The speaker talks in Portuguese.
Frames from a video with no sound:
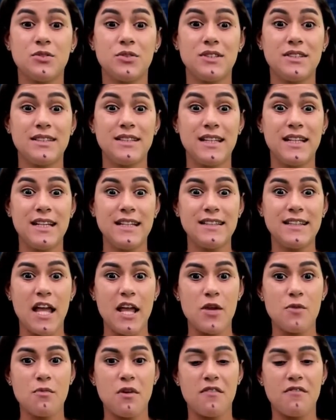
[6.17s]

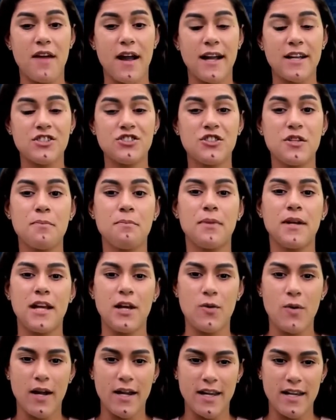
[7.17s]
31 vagas de
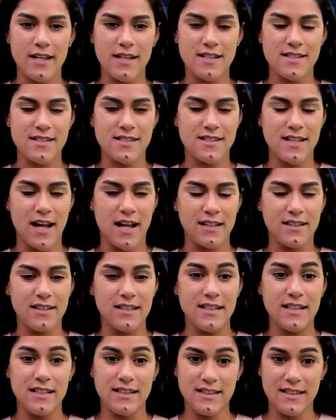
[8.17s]
emprego aqui na
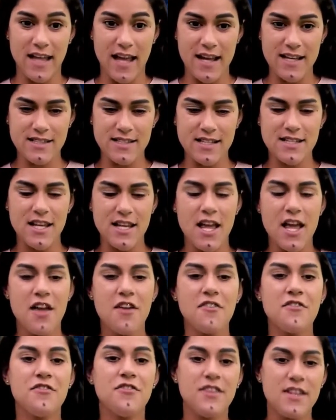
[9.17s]
cidade. Dessas,
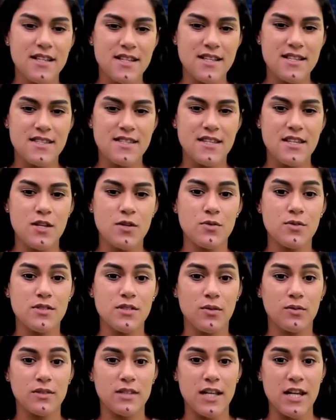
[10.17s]
25
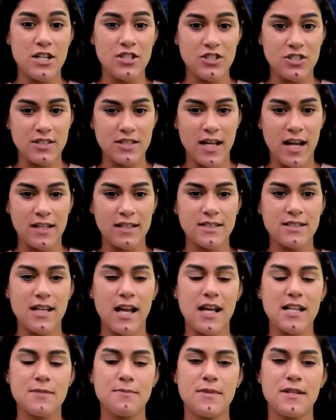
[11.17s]
são destinadas
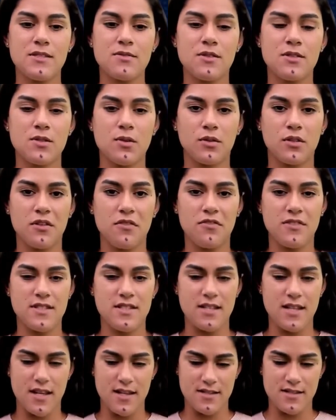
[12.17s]
às pessoas com
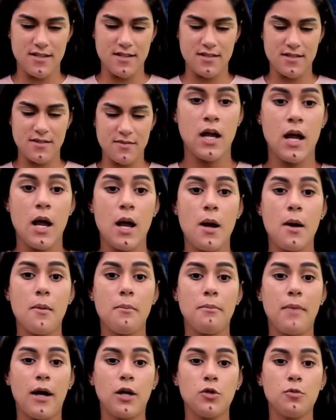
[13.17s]
deficiências.
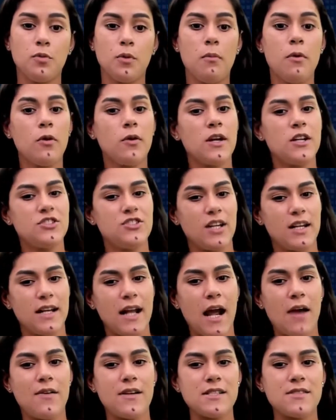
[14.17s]
Para o público em
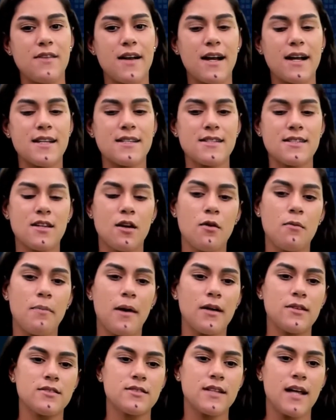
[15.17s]
geral, as vagas são
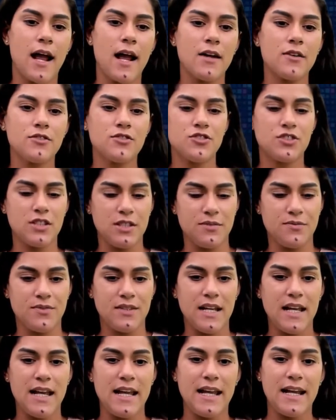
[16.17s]
para os cargos de
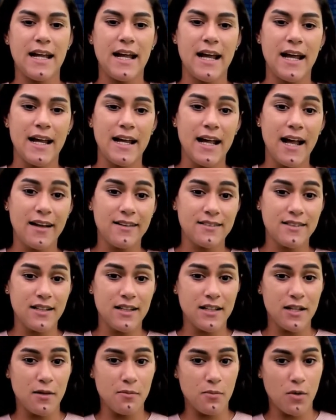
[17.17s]
encarregado de
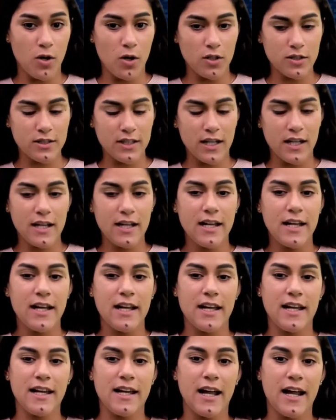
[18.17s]
linha morta,
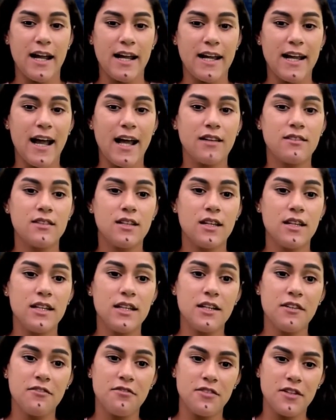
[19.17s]
encarregado de
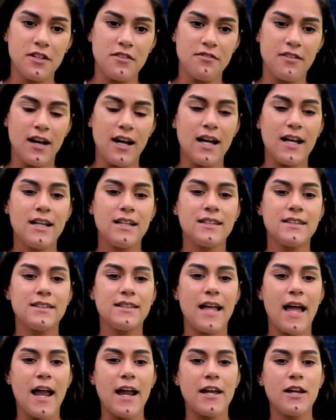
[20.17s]
linha viva,
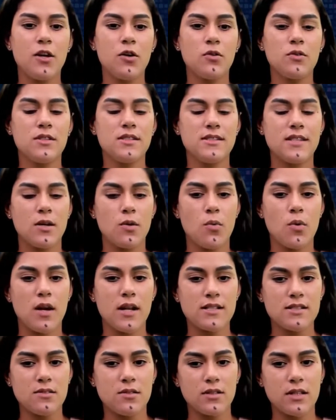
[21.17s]
técnico de
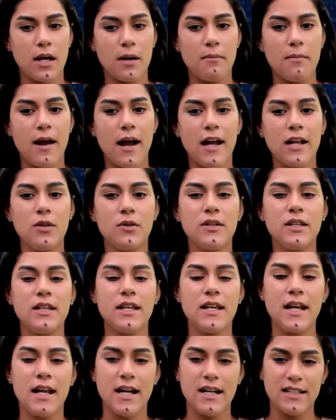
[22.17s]
segurança do trabalho
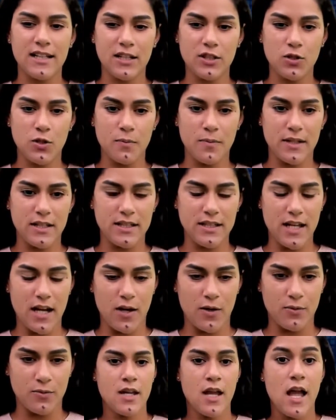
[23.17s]
e encanador
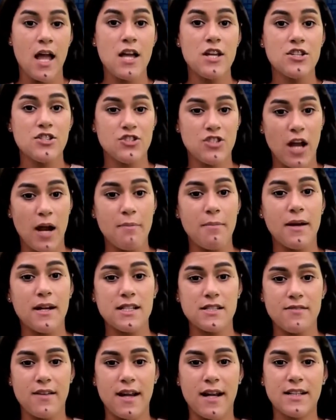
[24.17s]
predial. Já para
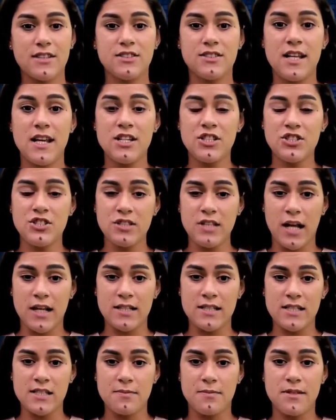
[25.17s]
as vagas
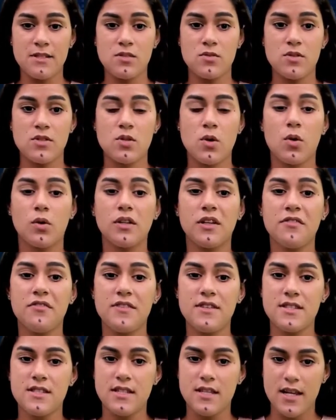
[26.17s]
destinadas às pessoas com
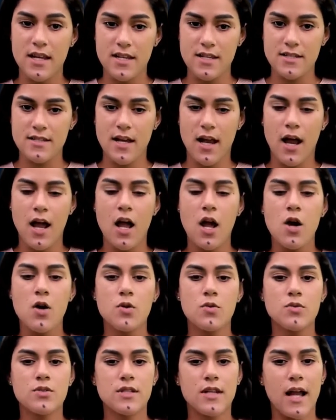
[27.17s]
deficiência,
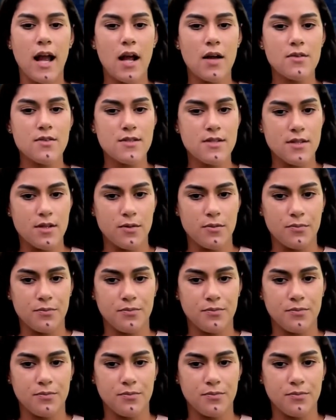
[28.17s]
os cargos são